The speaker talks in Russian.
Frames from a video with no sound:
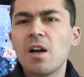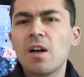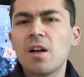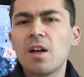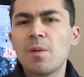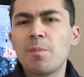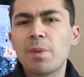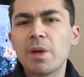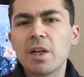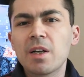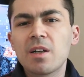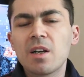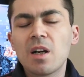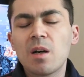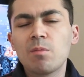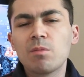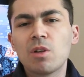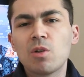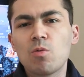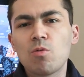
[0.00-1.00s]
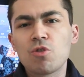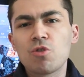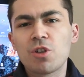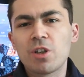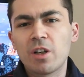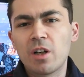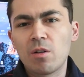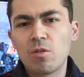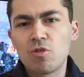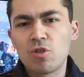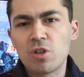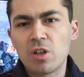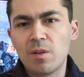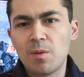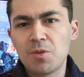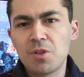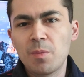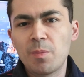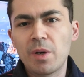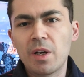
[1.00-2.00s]
э, программно очень хорошая
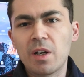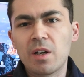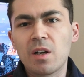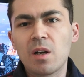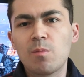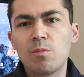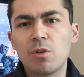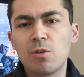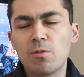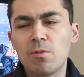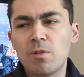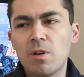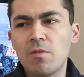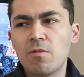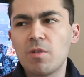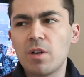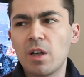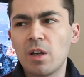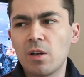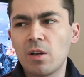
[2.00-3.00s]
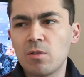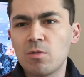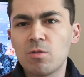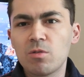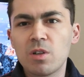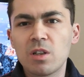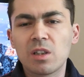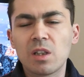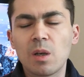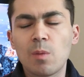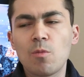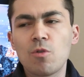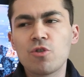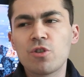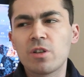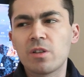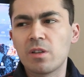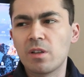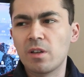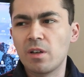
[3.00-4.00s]
вообще программа Huawei Honor, там
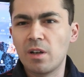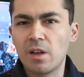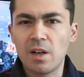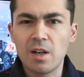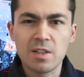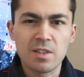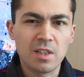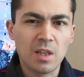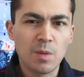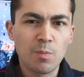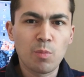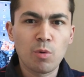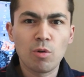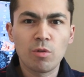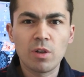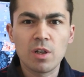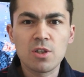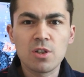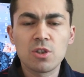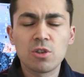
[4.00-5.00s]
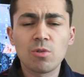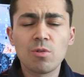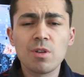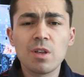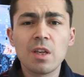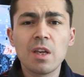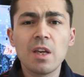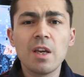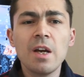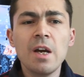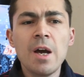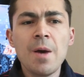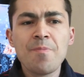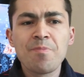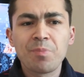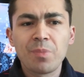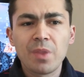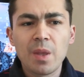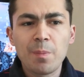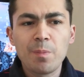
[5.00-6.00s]
очень разные про настройки.
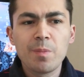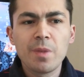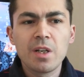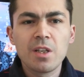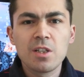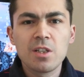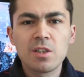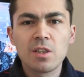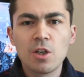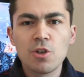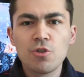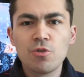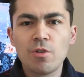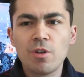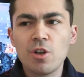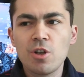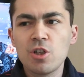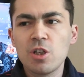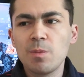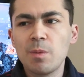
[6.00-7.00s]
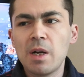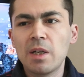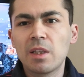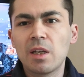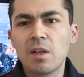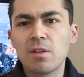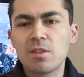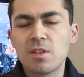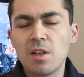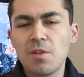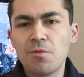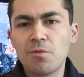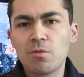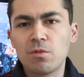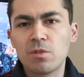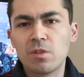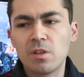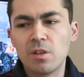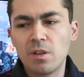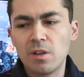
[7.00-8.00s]
Например, есть ночной режим, когда
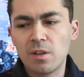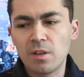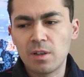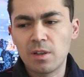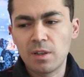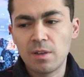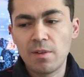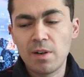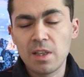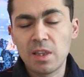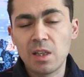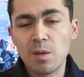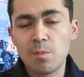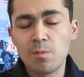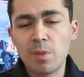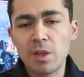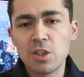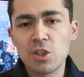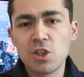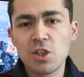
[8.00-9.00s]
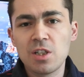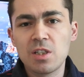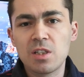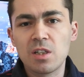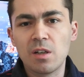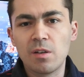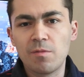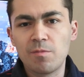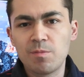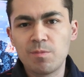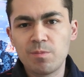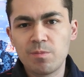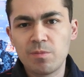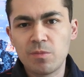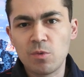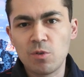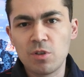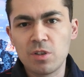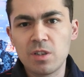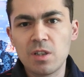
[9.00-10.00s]
телефон э, говорит нам, подержите,
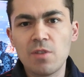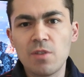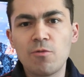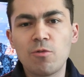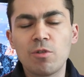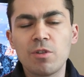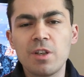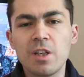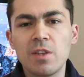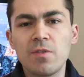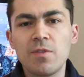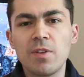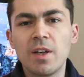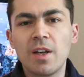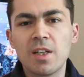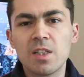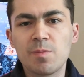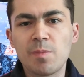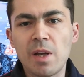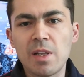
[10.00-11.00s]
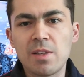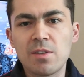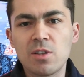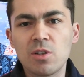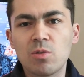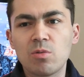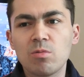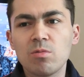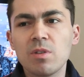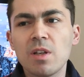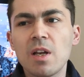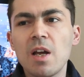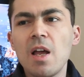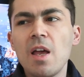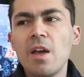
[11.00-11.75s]
то есть телефон не двигаясь 5 секунд,